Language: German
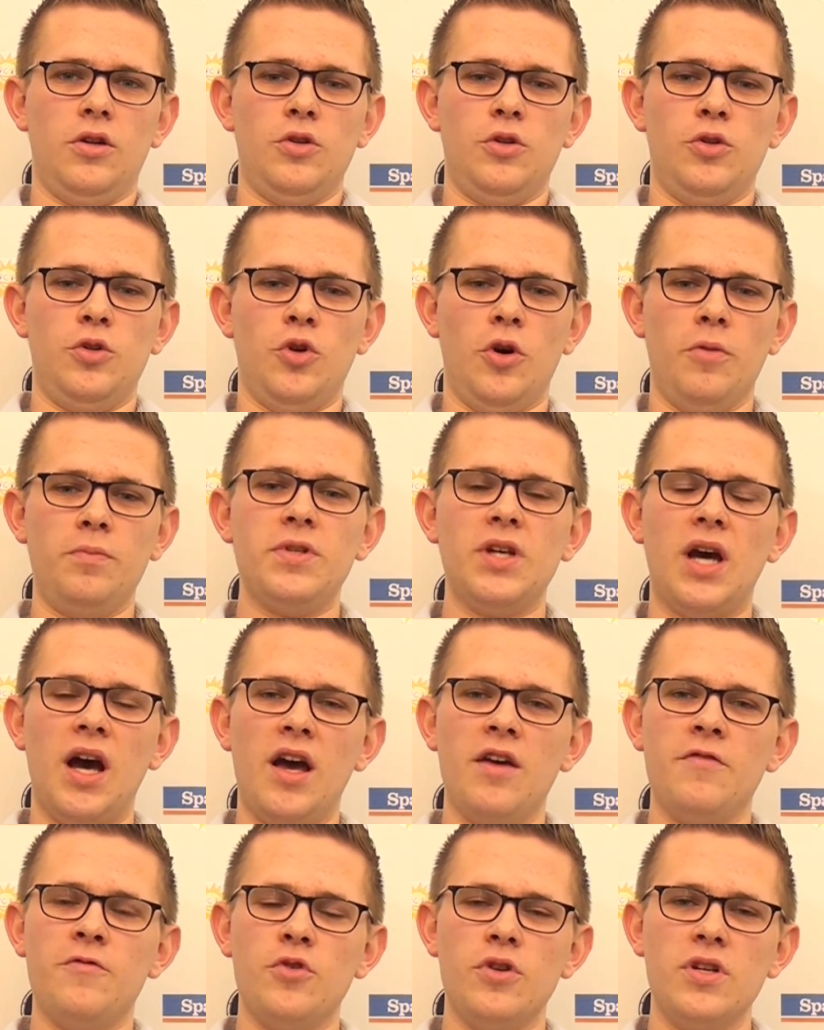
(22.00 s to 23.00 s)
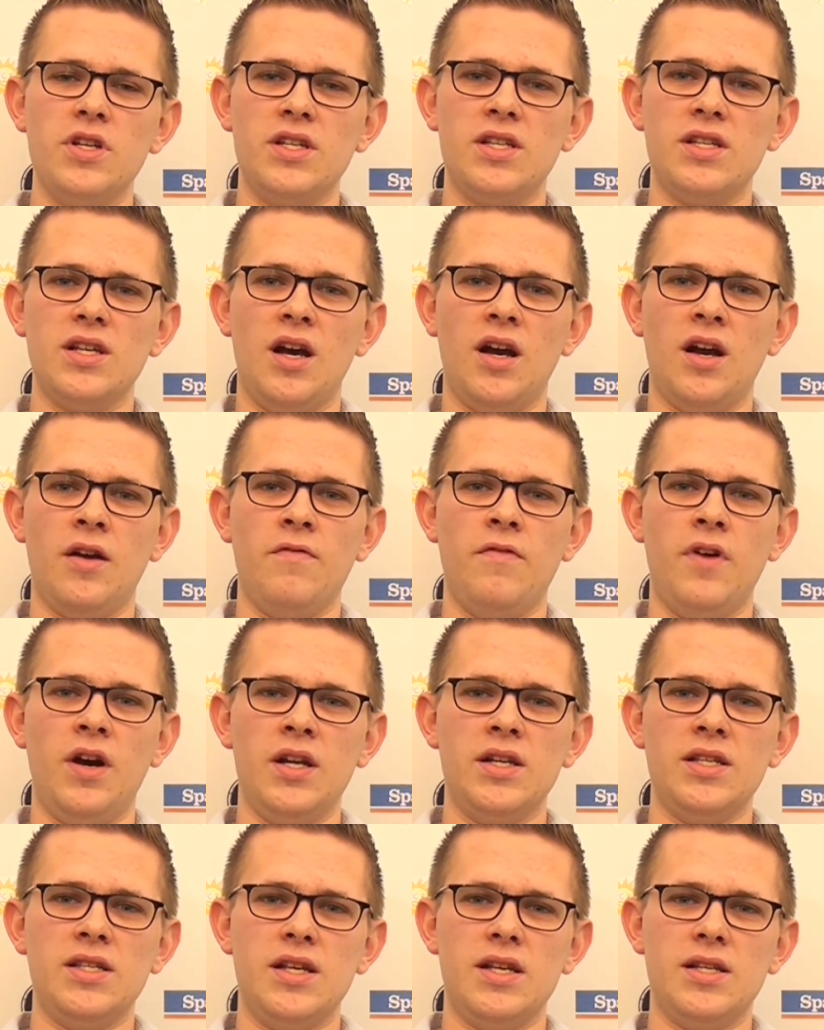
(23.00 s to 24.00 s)
Top 3 würde ich sagen, war
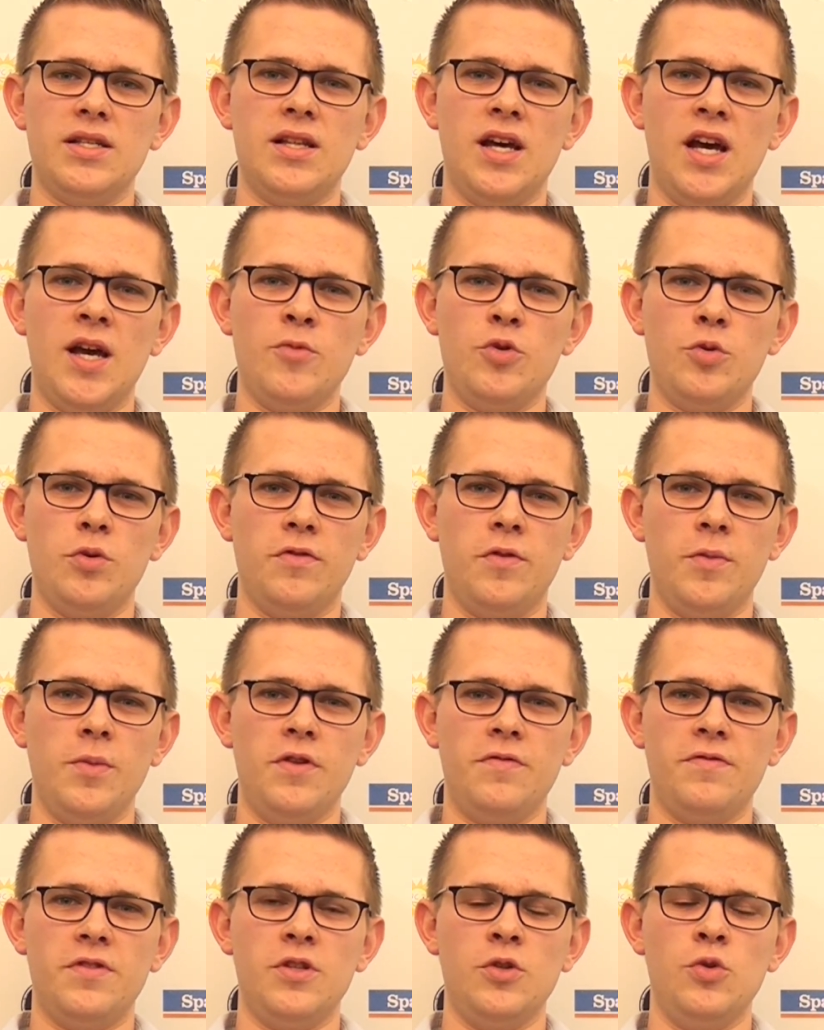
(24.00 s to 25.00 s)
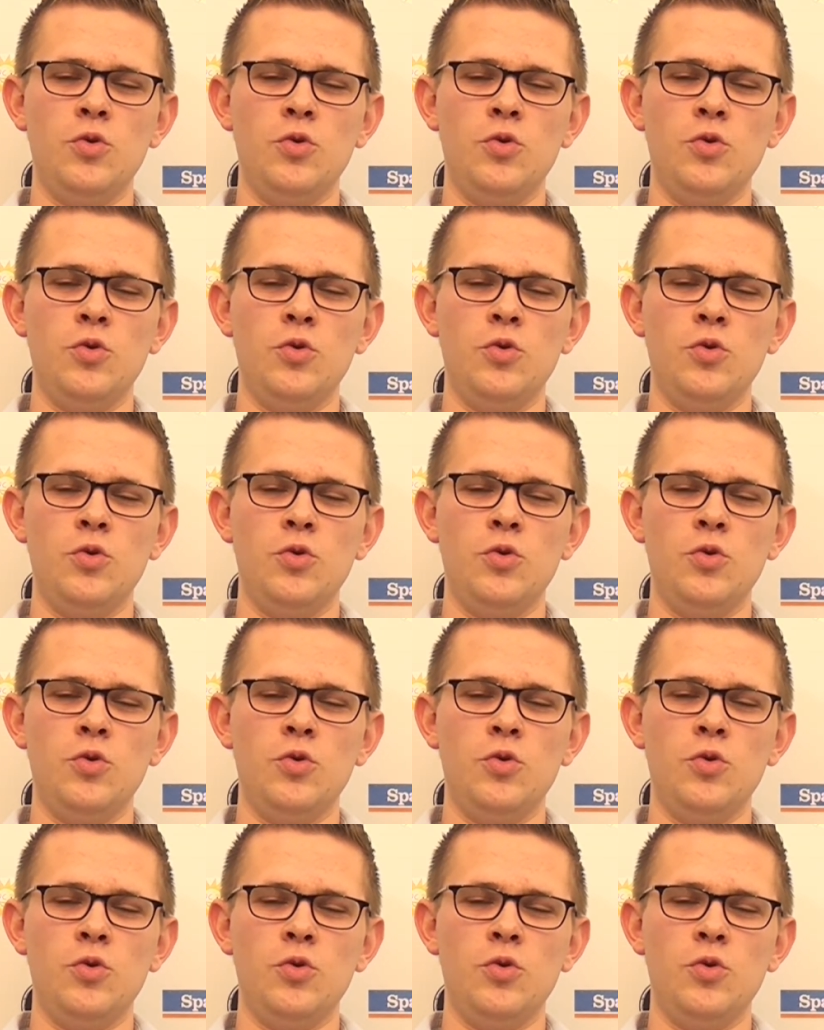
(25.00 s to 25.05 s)
das erste Heimspiel vom FC